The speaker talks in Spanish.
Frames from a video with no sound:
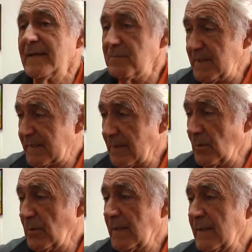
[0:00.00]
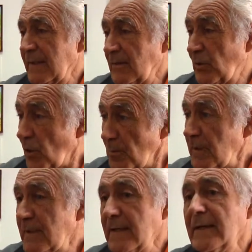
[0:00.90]
Invitamos a la
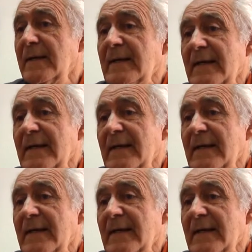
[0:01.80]
comunidad